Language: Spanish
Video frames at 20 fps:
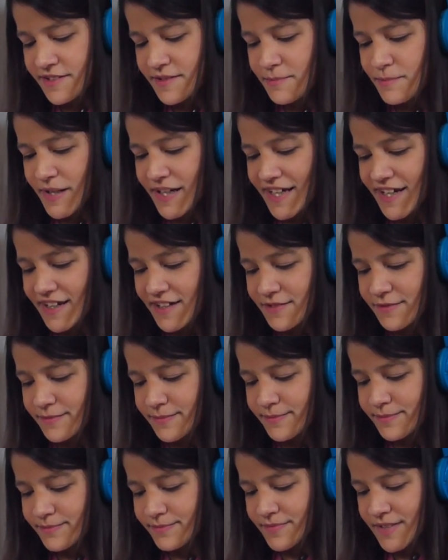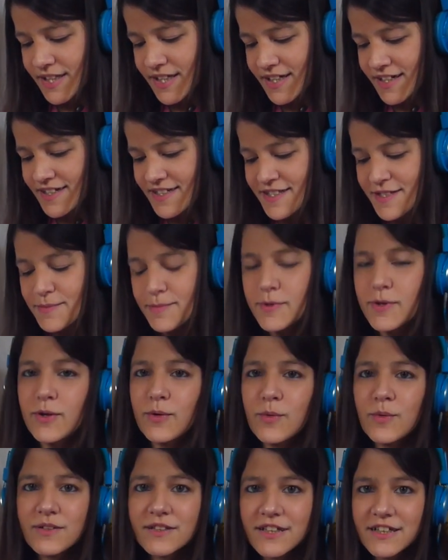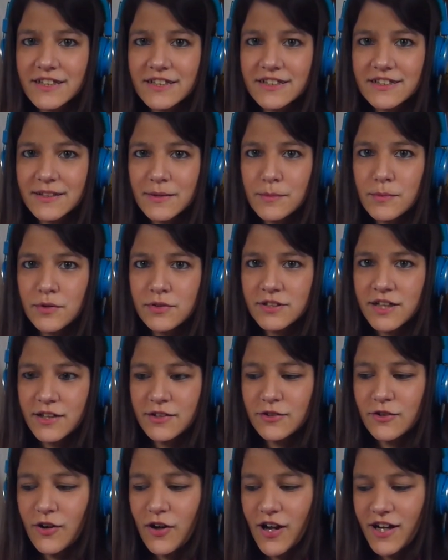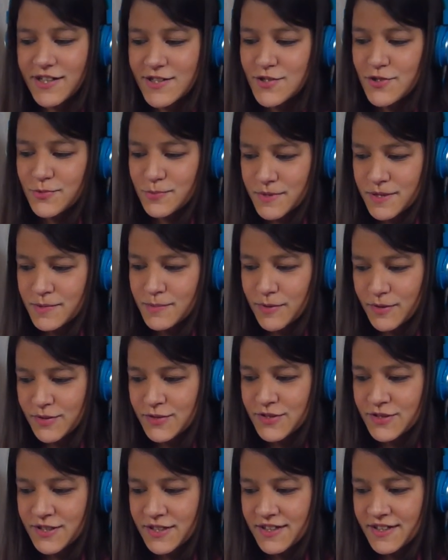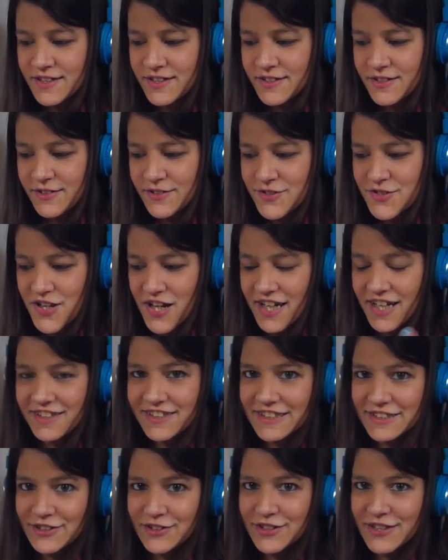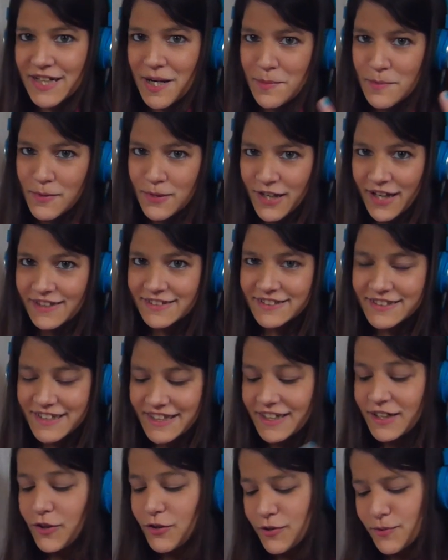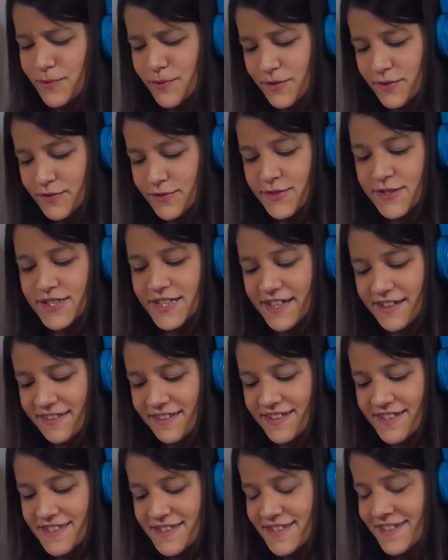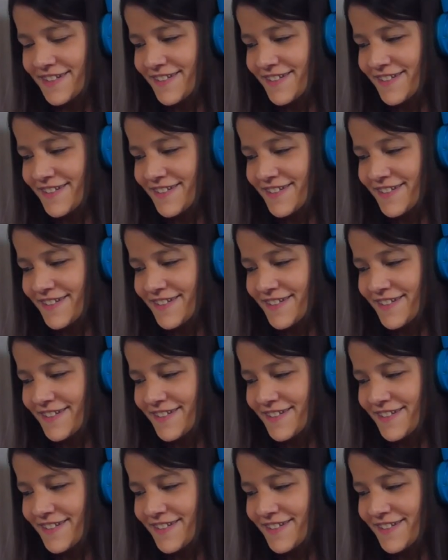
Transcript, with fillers: Pará, recién me doy cuenta que están mostrando a ellos mismos. O sea, el anterior era Morat en los dibujos y este es...